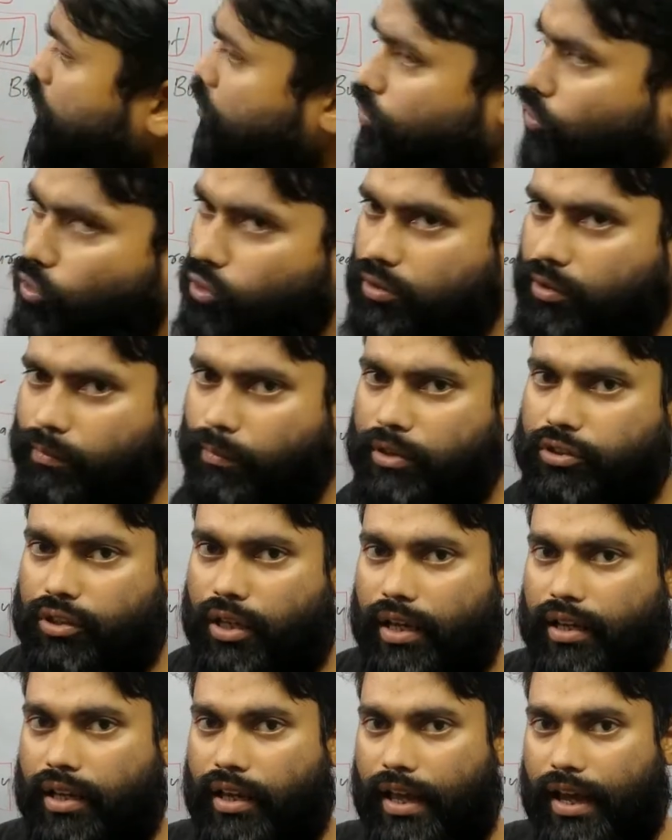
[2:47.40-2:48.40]
सोच समझ
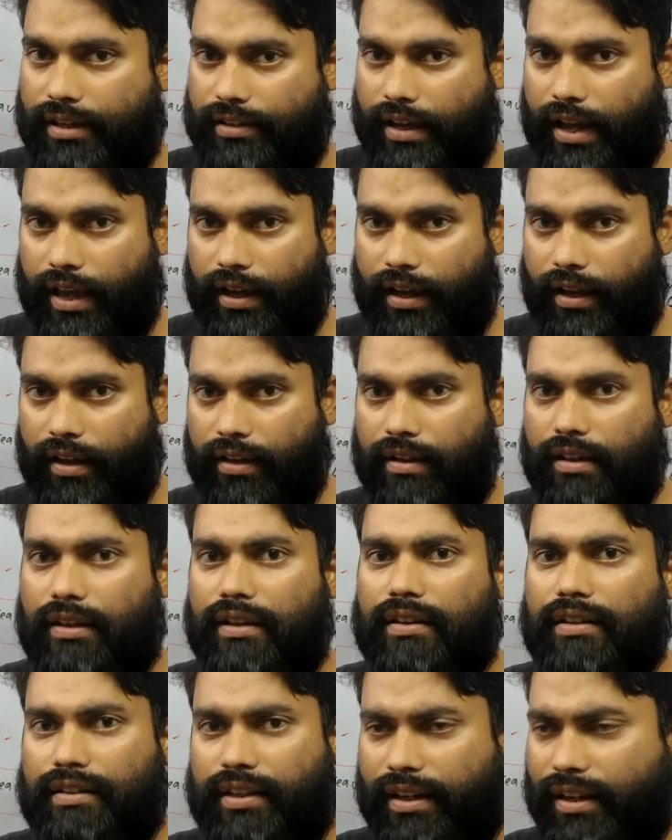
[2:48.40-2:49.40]
के किया जाएगा
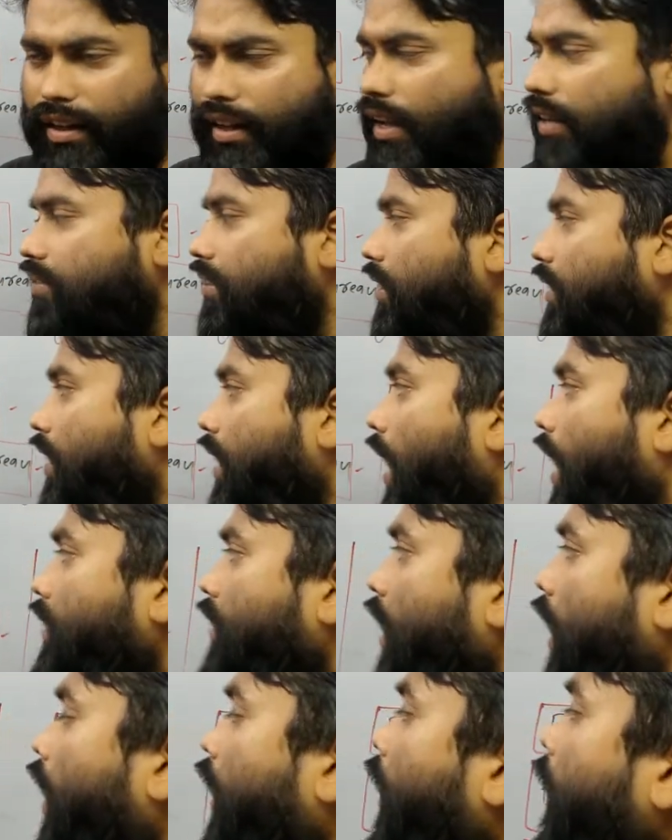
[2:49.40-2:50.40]
तरीके से किया
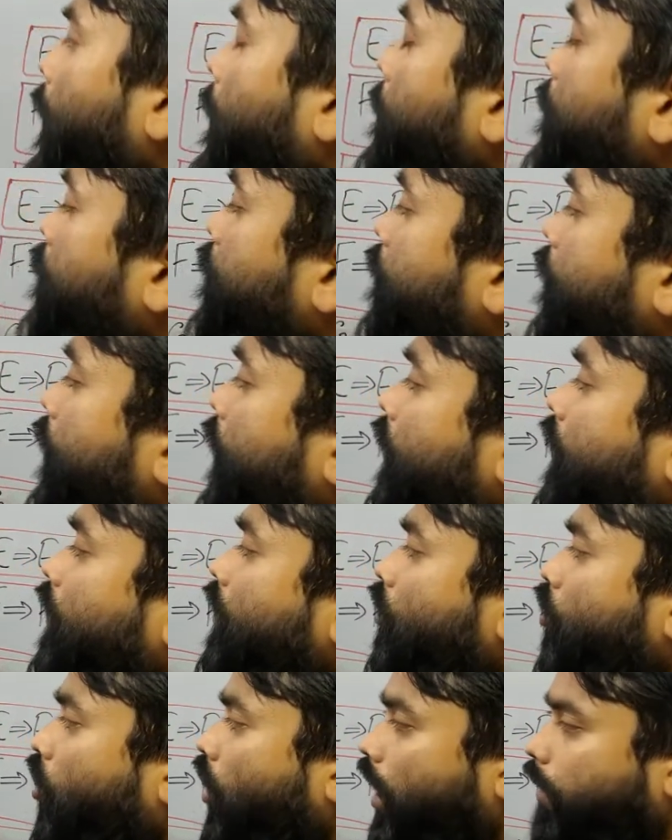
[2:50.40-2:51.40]
जाएगा
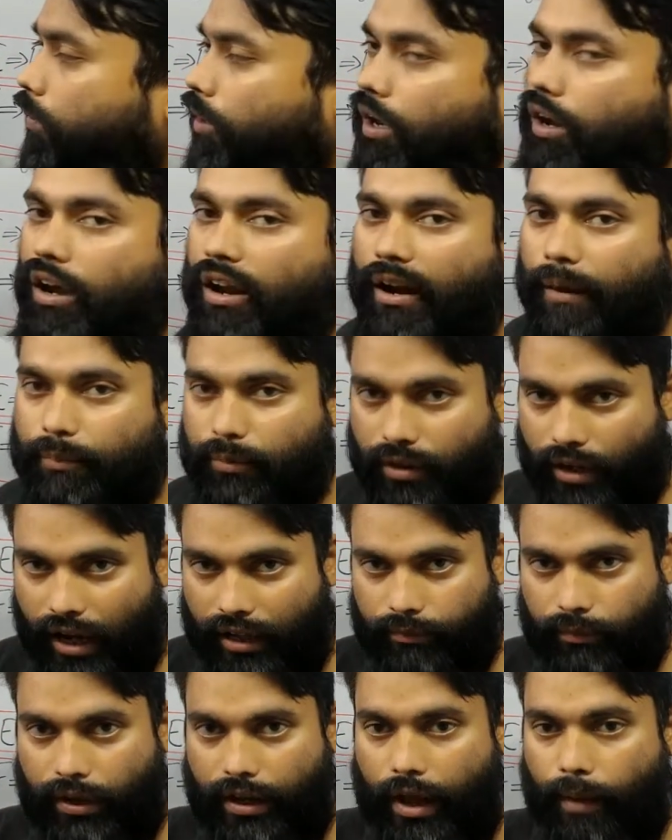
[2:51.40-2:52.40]
कोई भी करप्ट
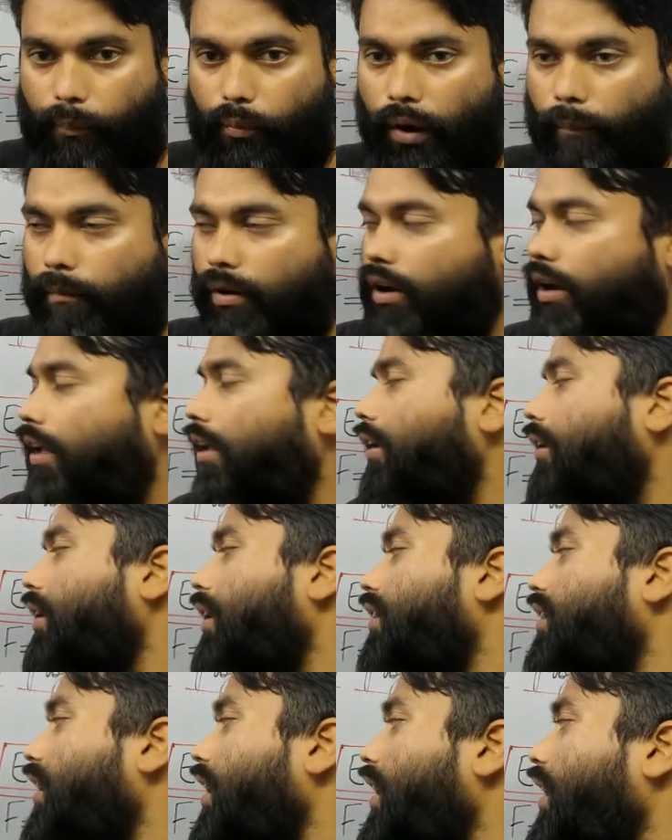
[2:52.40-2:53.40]
आदमी का अपॉइंटमेंट नहीं
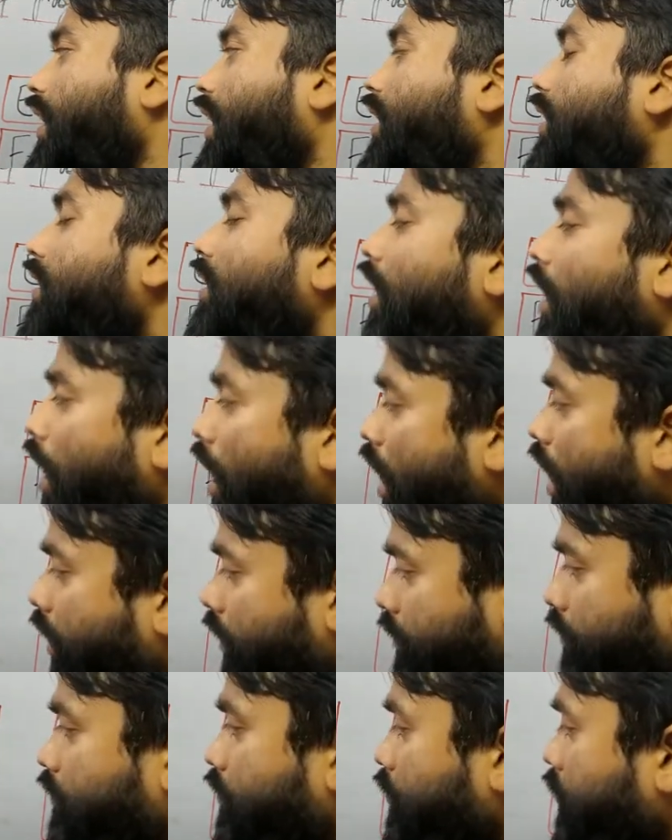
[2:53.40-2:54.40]
करना है
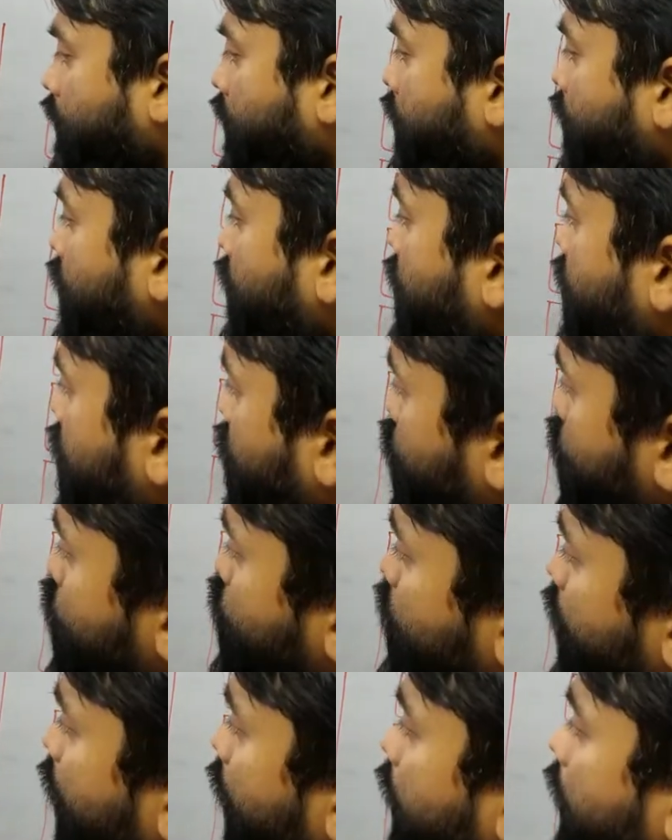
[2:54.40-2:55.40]
और
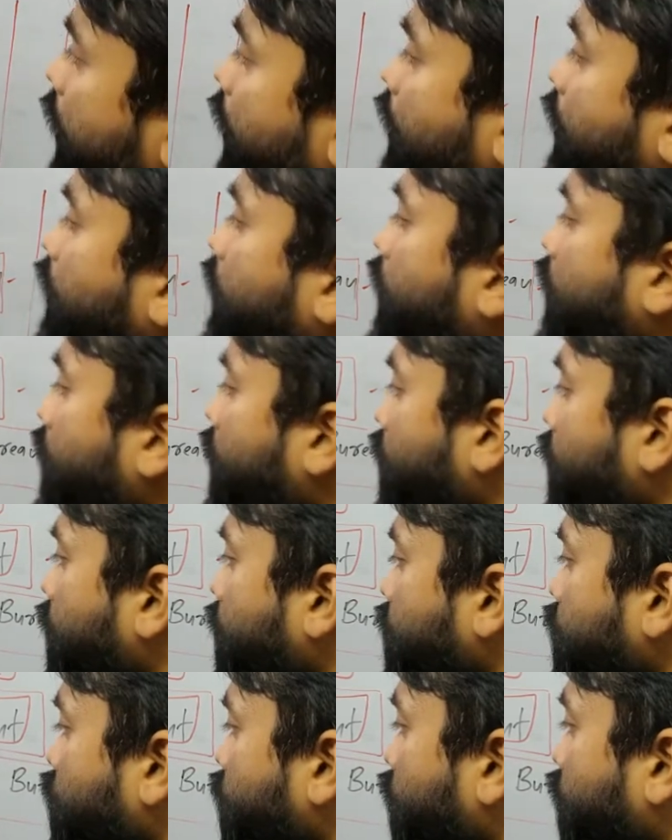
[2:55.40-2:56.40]
दूसरा एक
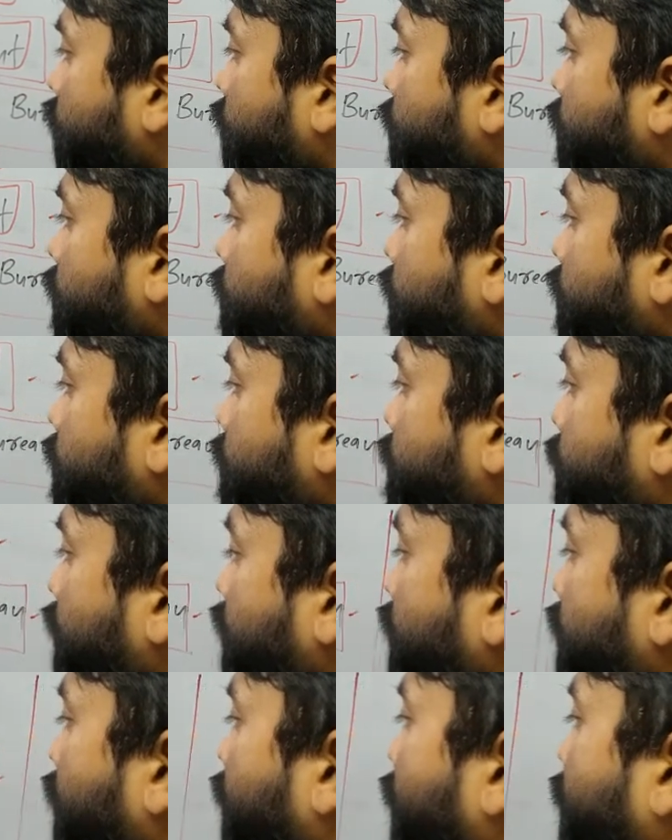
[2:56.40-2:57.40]
जो
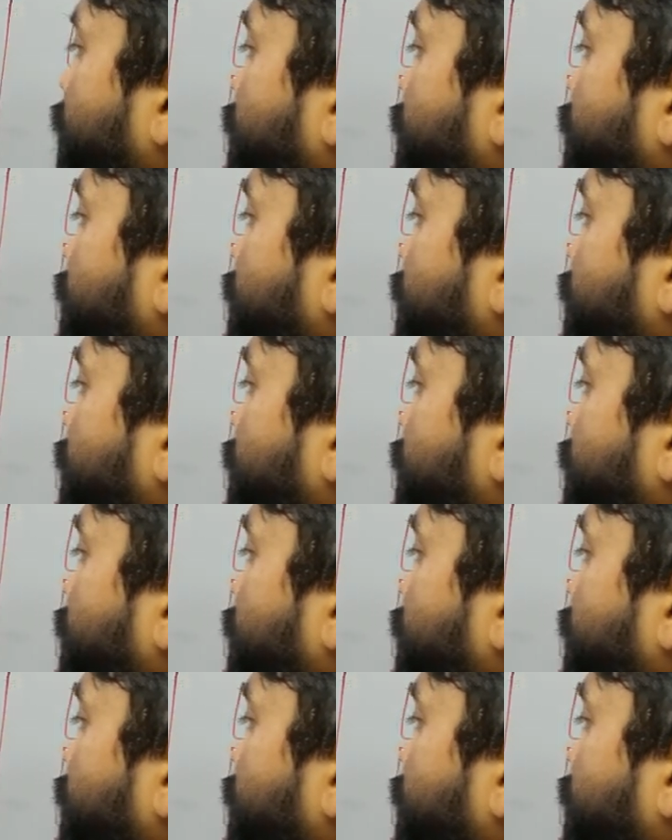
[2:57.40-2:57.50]
बी है